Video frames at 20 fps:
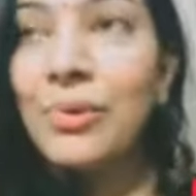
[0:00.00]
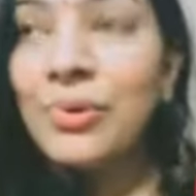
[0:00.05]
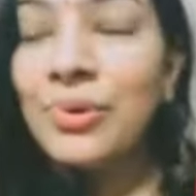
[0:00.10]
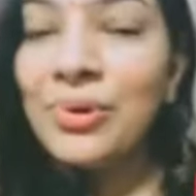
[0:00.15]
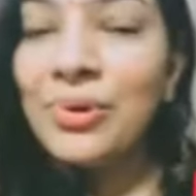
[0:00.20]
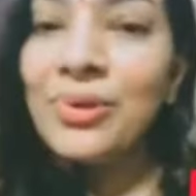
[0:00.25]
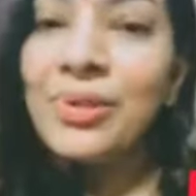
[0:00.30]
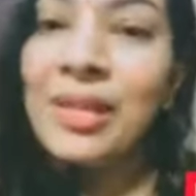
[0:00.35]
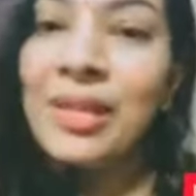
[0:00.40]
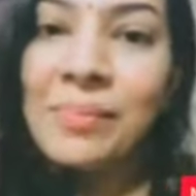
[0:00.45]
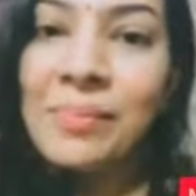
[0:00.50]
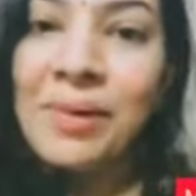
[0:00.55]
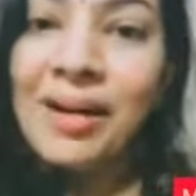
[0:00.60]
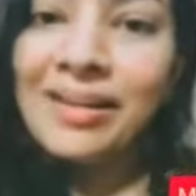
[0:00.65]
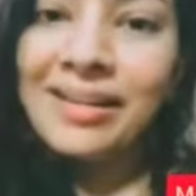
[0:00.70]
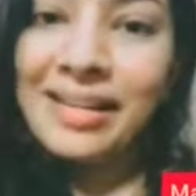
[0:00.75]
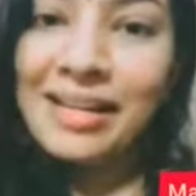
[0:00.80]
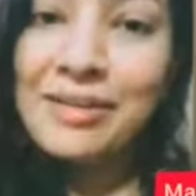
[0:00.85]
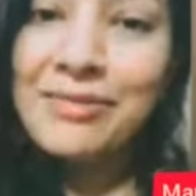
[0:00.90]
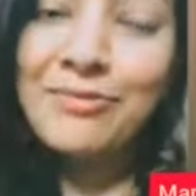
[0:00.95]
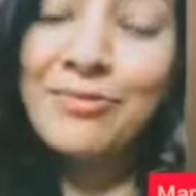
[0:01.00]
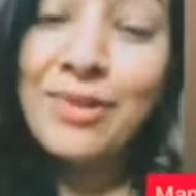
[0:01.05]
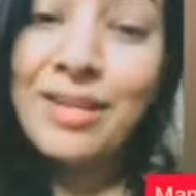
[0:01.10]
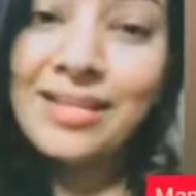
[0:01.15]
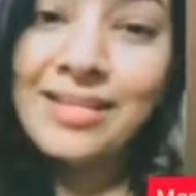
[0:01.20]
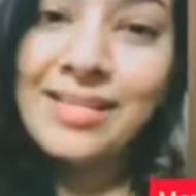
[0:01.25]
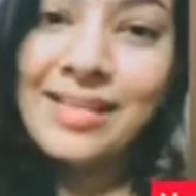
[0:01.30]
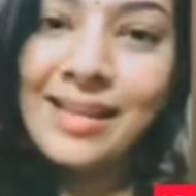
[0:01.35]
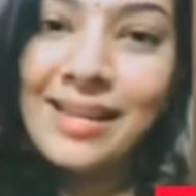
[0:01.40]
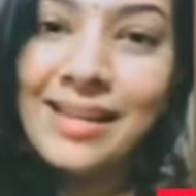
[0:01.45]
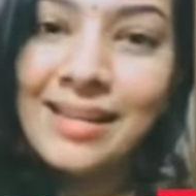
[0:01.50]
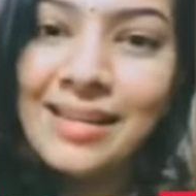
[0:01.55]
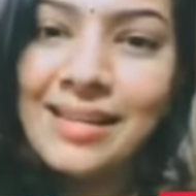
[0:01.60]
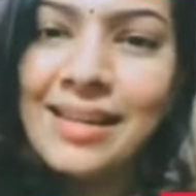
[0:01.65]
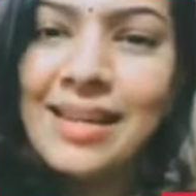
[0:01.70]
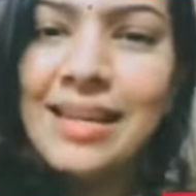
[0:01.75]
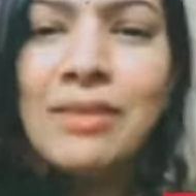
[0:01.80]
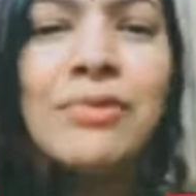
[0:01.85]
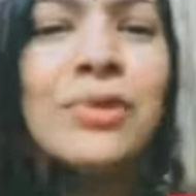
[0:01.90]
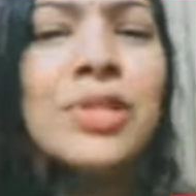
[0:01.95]
ఉంటుందన్నమాట ఇన్ఫ్లుయెన్స్ అనేది
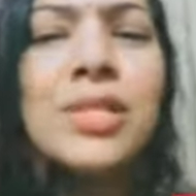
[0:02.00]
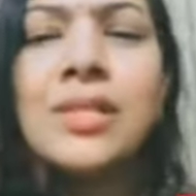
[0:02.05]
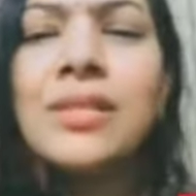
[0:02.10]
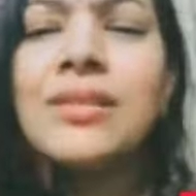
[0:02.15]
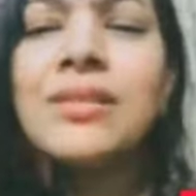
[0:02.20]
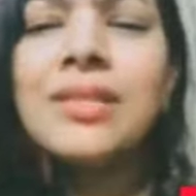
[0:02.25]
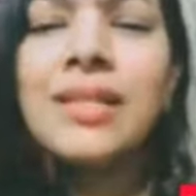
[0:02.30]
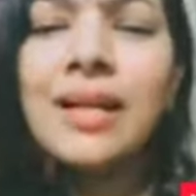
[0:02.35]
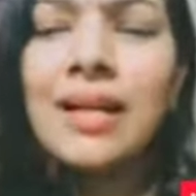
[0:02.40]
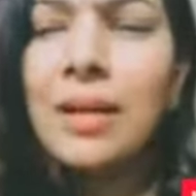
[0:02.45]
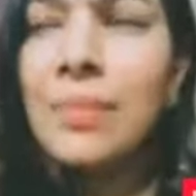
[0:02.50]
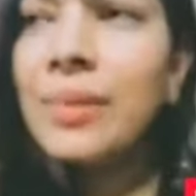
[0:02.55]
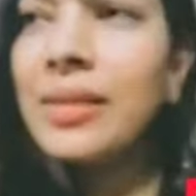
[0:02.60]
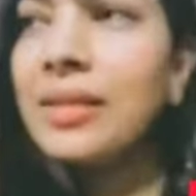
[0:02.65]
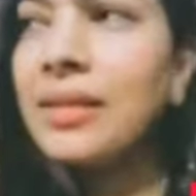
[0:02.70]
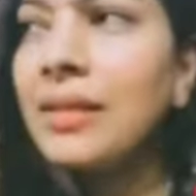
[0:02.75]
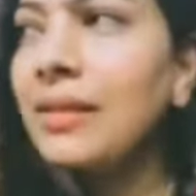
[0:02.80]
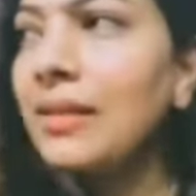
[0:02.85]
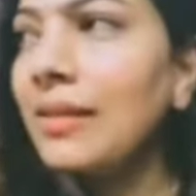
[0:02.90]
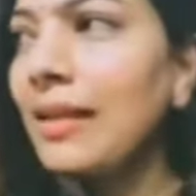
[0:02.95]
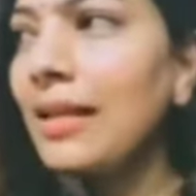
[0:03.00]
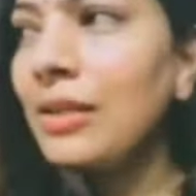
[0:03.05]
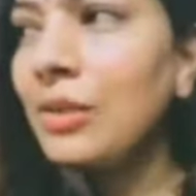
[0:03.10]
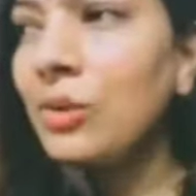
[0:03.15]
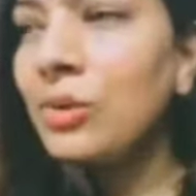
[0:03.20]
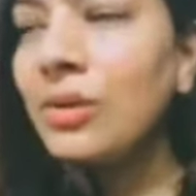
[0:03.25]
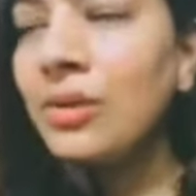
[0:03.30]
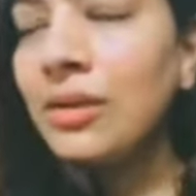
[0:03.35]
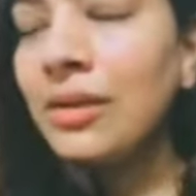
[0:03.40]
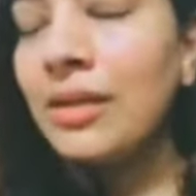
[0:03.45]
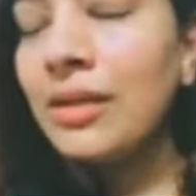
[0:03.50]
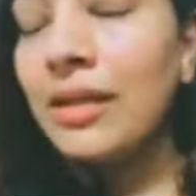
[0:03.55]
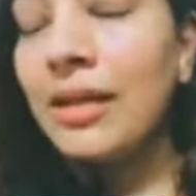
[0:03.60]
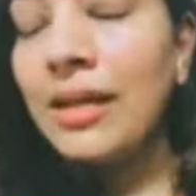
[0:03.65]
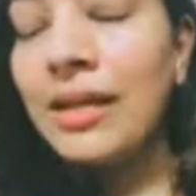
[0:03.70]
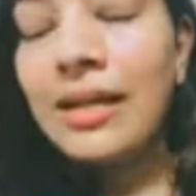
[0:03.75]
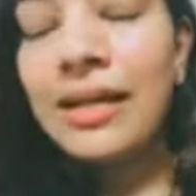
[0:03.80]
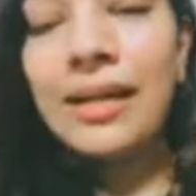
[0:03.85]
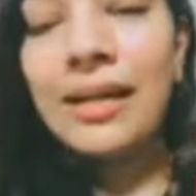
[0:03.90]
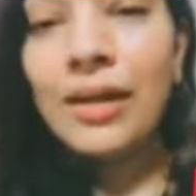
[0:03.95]
ఈ విషయం చాలామందికి తెలీదు
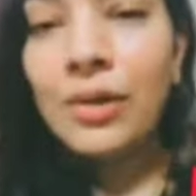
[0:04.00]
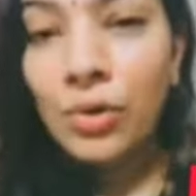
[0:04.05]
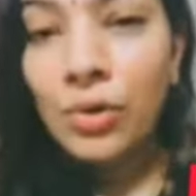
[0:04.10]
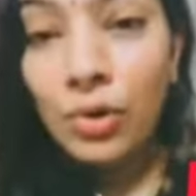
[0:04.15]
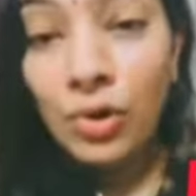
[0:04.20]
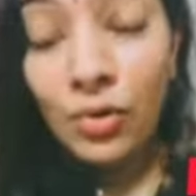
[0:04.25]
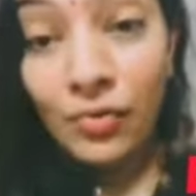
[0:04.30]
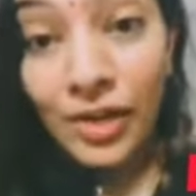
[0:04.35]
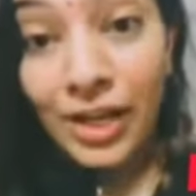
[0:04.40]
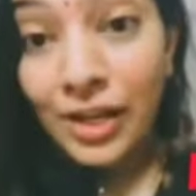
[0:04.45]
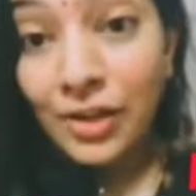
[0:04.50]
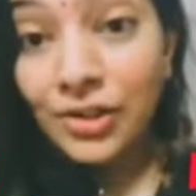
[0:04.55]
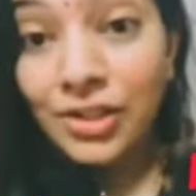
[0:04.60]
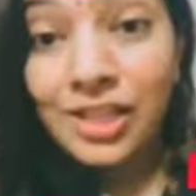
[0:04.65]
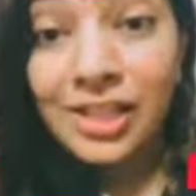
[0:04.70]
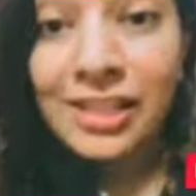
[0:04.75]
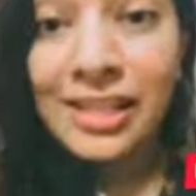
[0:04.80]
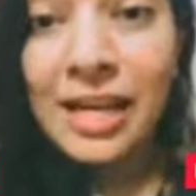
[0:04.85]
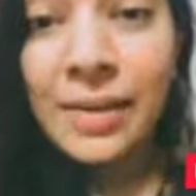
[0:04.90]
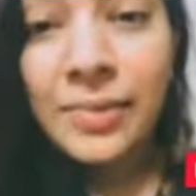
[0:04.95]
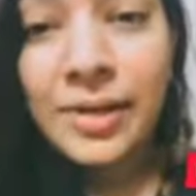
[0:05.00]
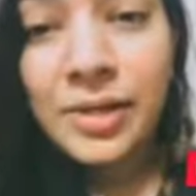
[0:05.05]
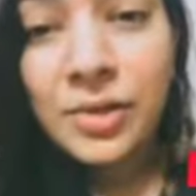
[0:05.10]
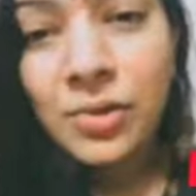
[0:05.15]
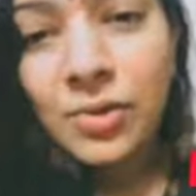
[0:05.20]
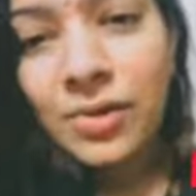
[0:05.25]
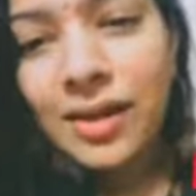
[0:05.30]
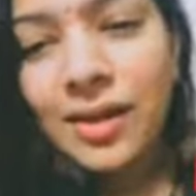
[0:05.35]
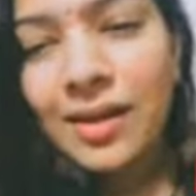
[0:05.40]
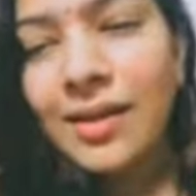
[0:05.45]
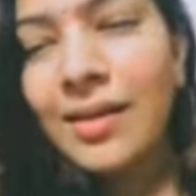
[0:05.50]
నేను కూడా ఒక వీడియో చేద్దాం అనుకుని